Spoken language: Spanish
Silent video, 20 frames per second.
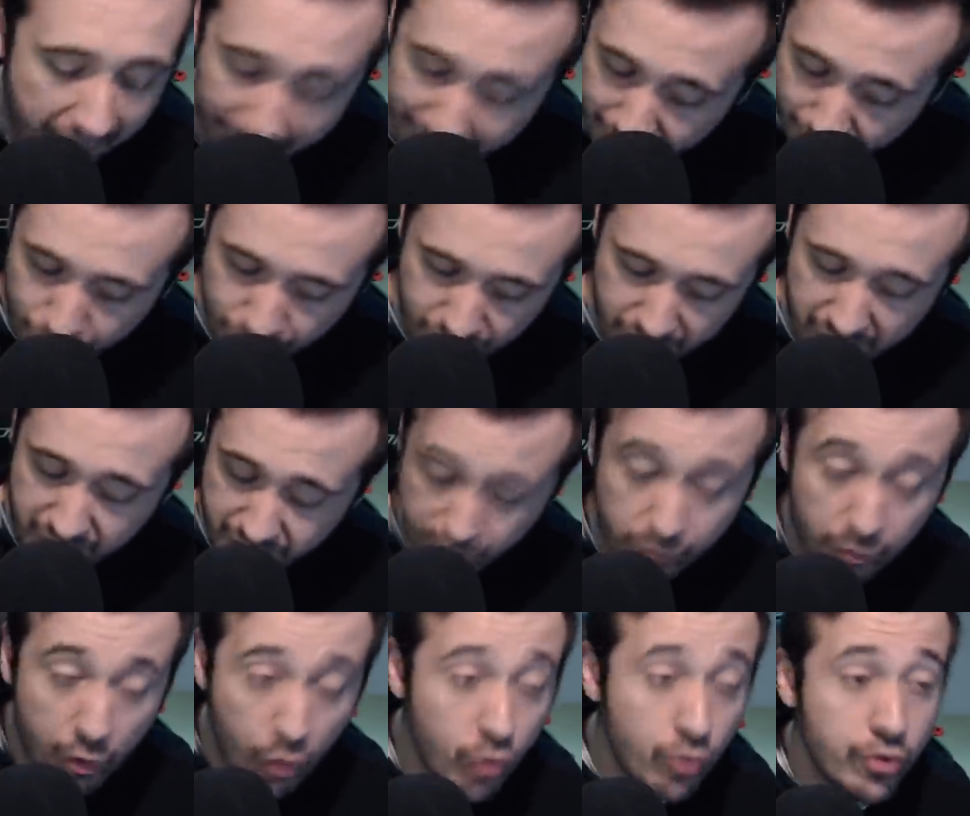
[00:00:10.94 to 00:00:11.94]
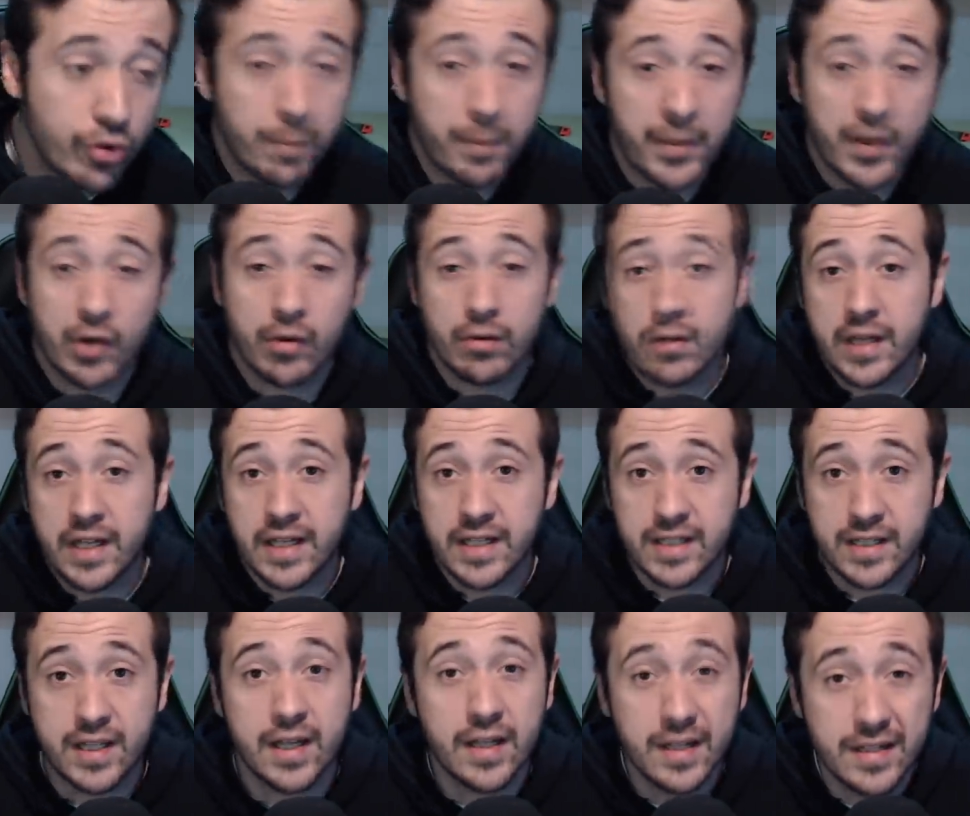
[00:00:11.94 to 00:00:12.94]
hace dos días que hubo uno, pero
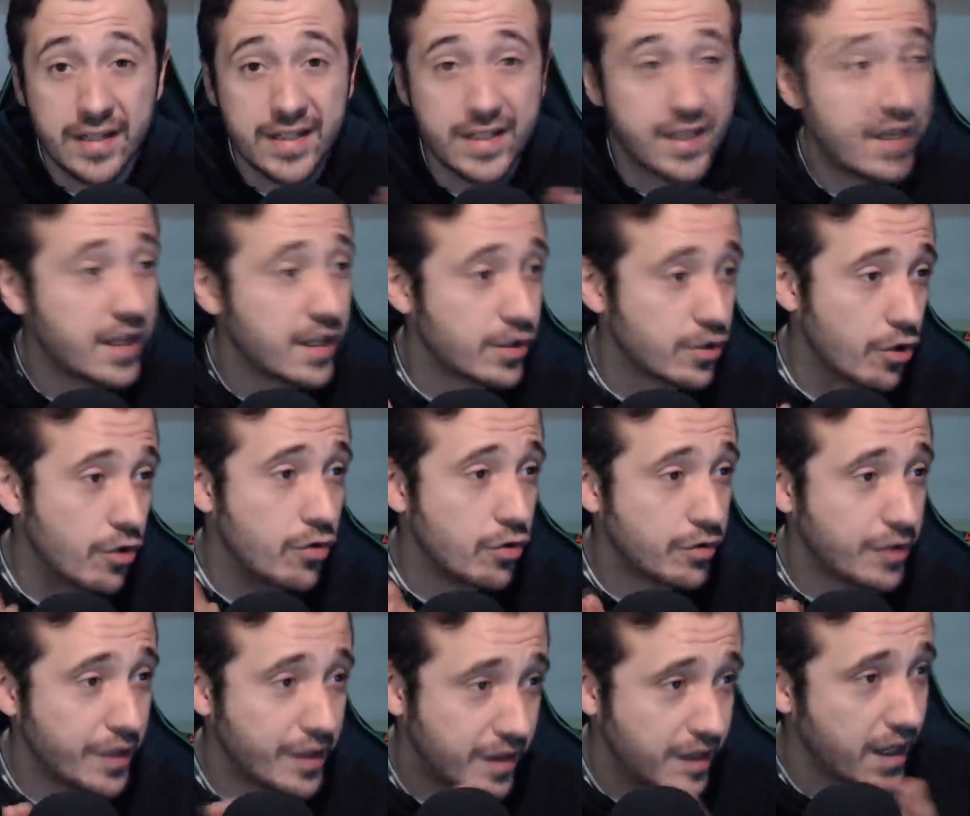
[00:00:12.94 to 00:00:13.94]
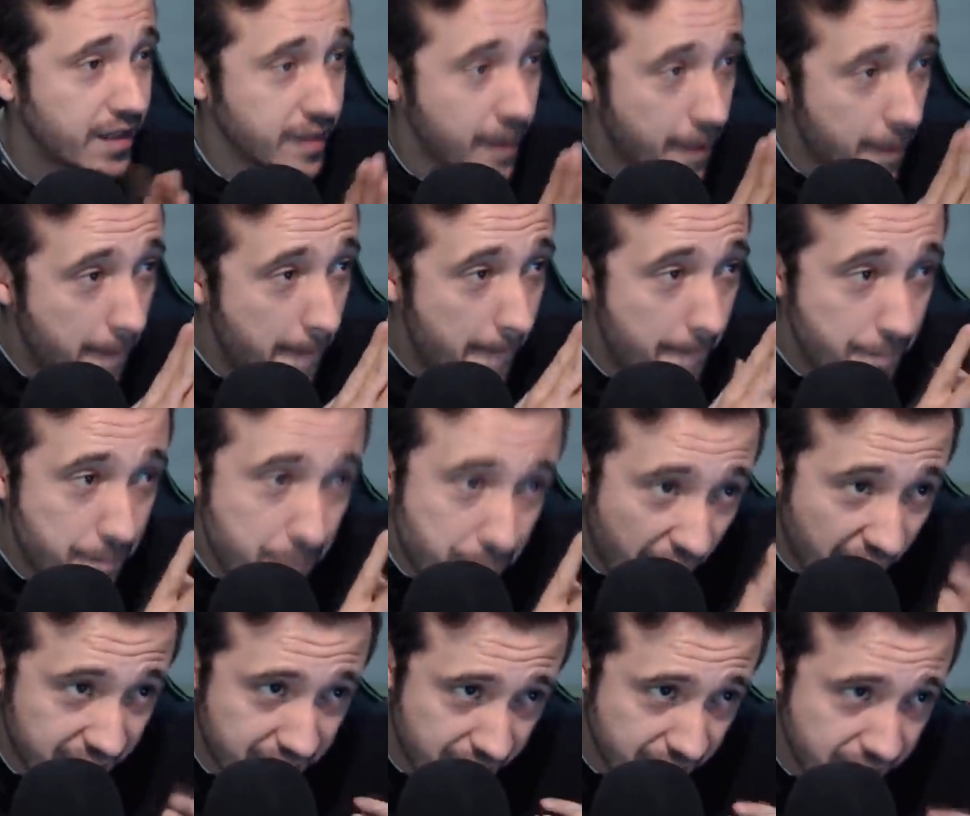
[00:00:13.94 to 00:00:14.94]
este sí que son noticias
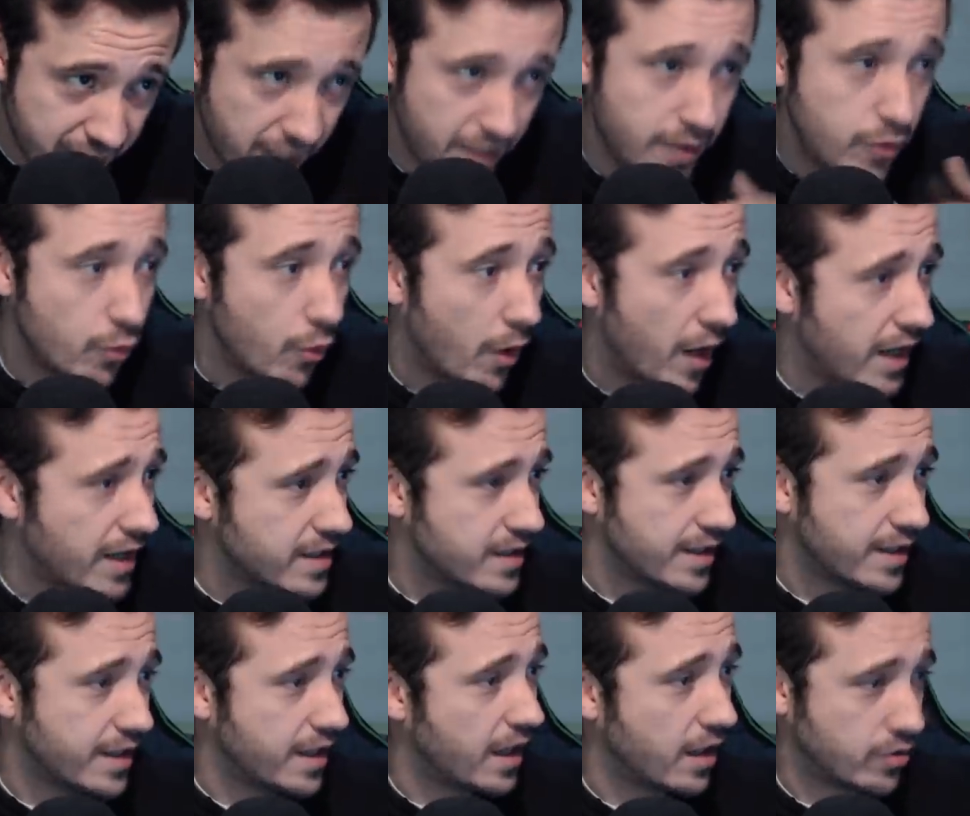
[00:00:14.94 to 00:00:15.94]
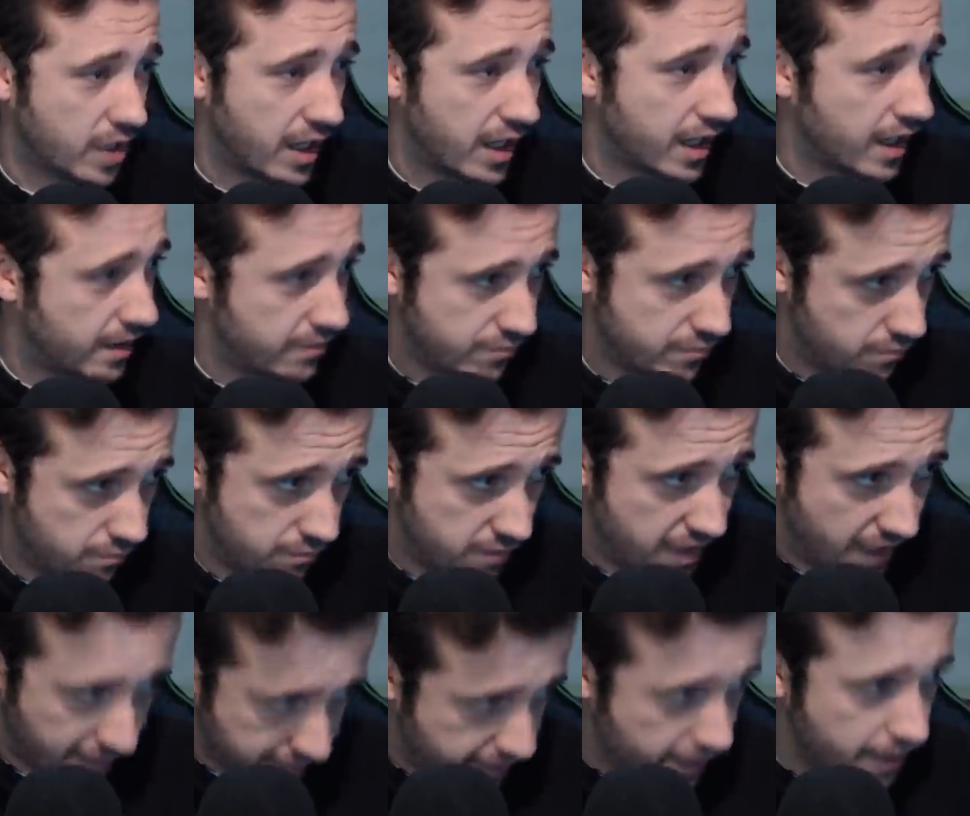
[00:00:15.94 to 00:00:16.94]
bastante actuales, diría, o sea,
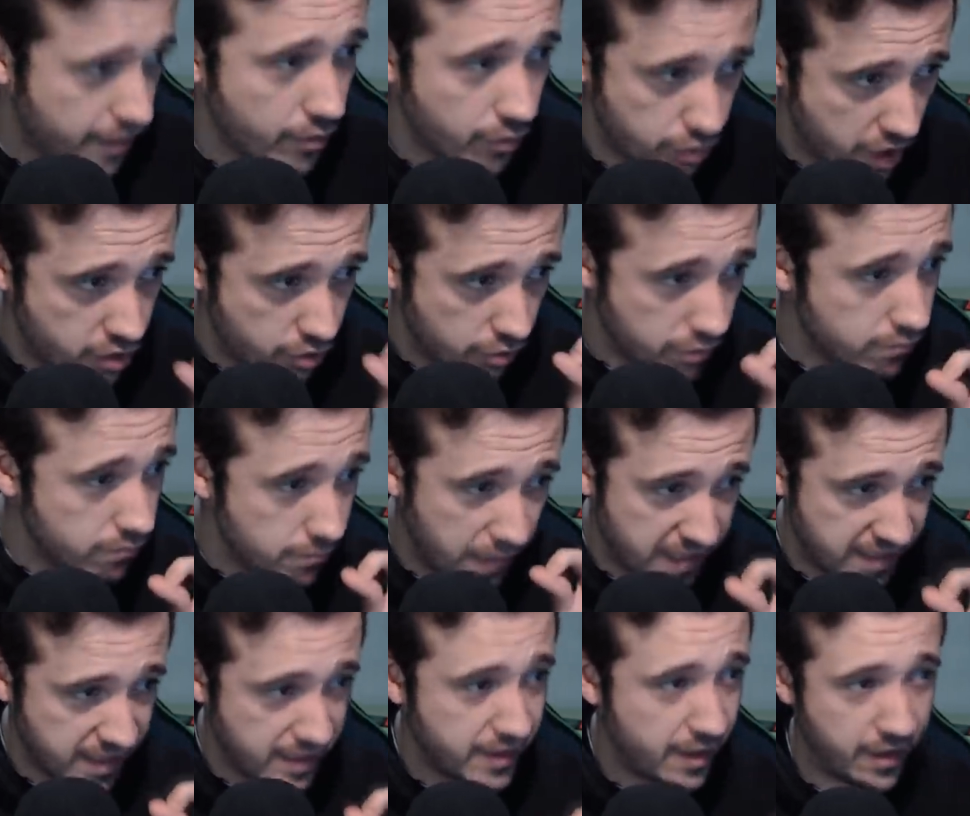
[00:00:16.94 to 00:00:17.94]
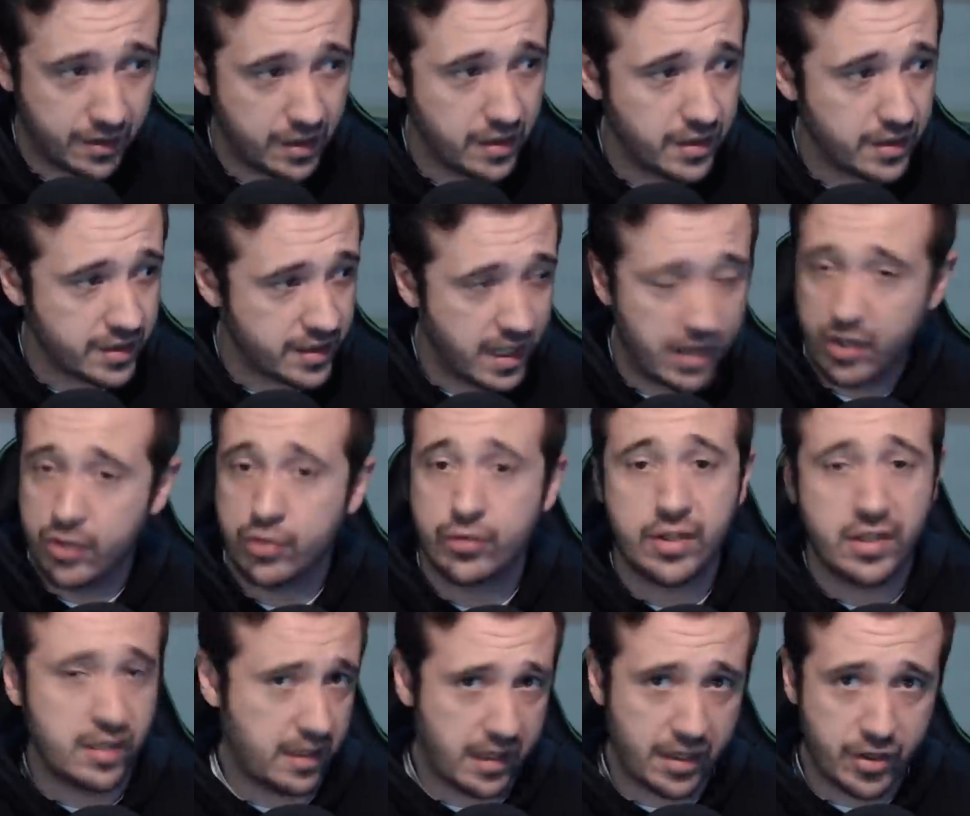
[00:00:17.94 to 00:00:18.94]
en serio, o sea, son bastante recientes, ya no hay
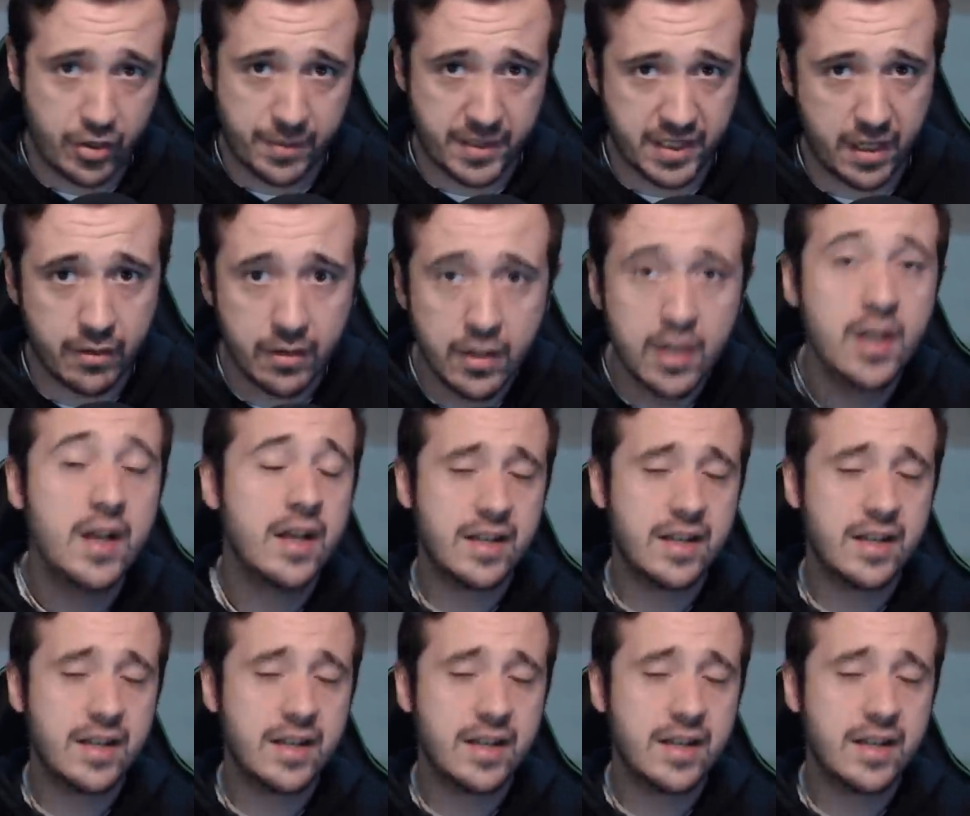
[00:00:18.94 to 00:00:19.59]
noticias del año pasado.